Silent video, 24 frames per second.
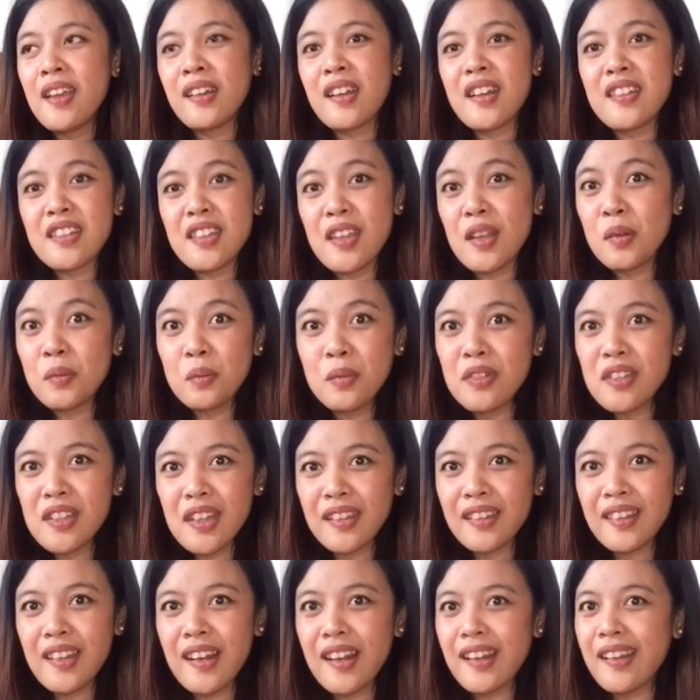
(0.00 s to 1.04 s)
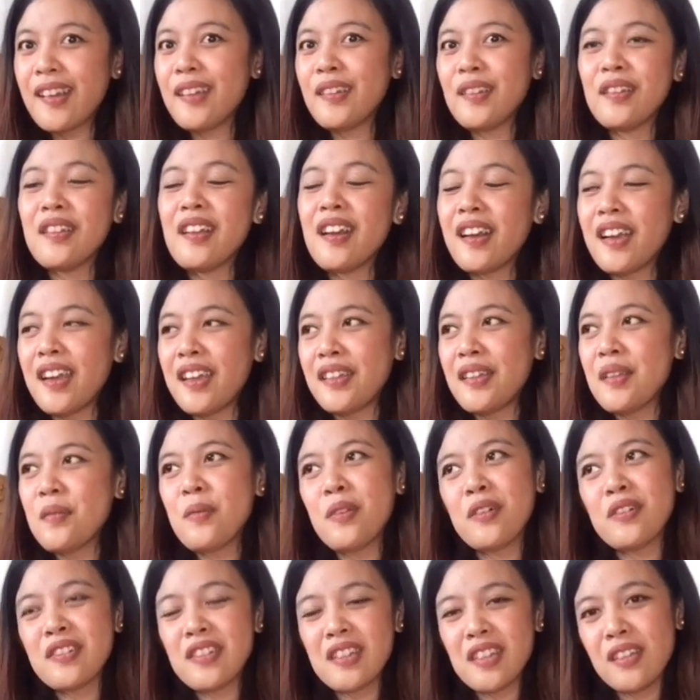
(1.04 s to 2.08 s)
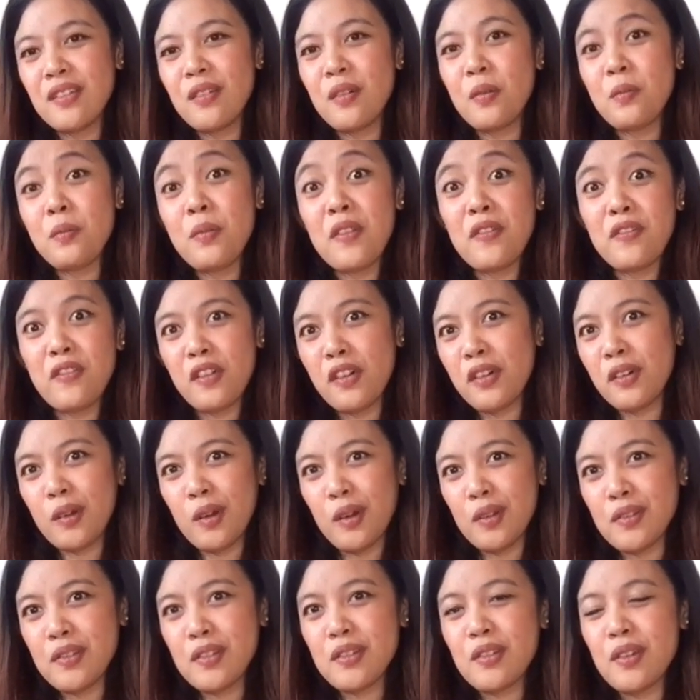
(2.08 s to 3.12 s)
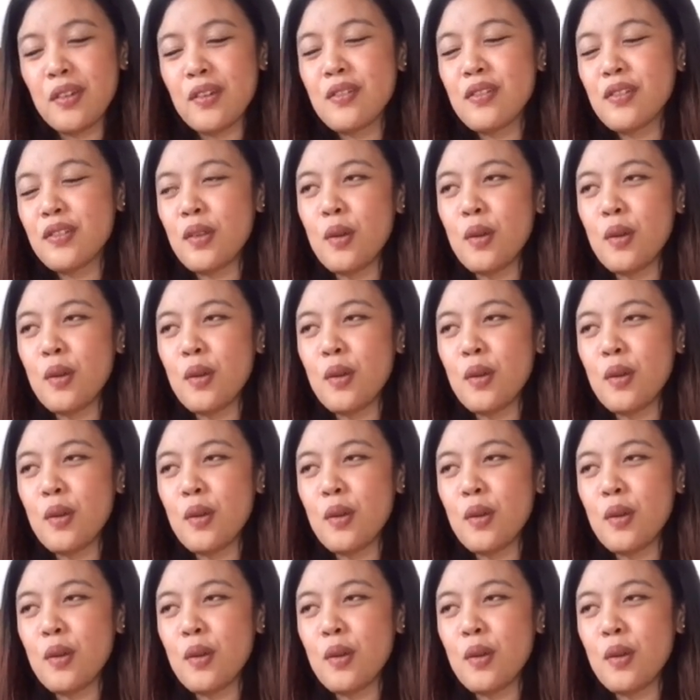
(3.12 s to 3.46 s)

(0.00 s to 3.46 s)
kasi ubusan talaga noon ng candy bongsi noon before concert.